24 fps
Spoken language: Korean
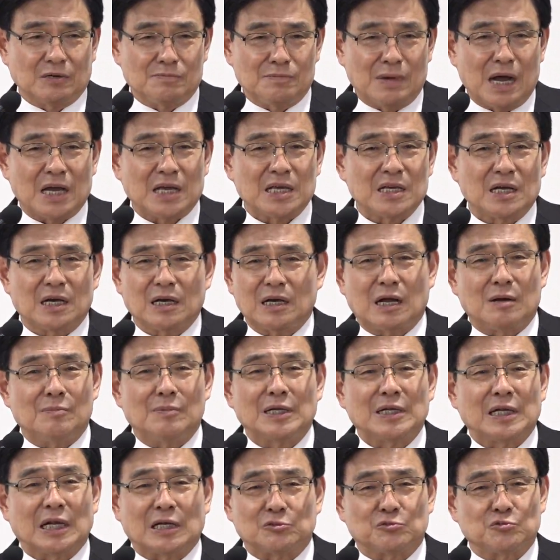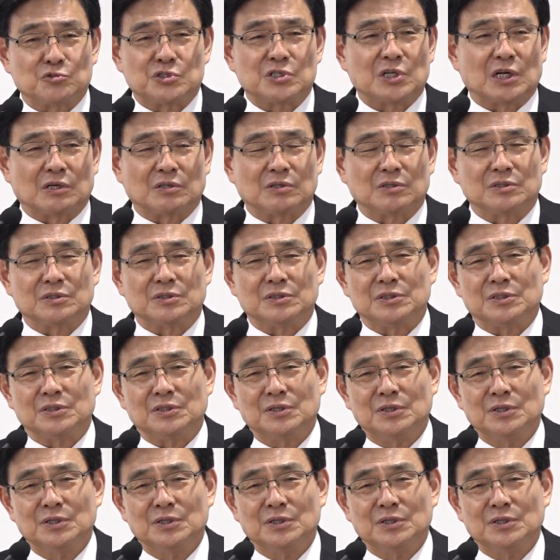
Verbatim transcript: 거예요. 마귀가 가만 놔두질 않거든요.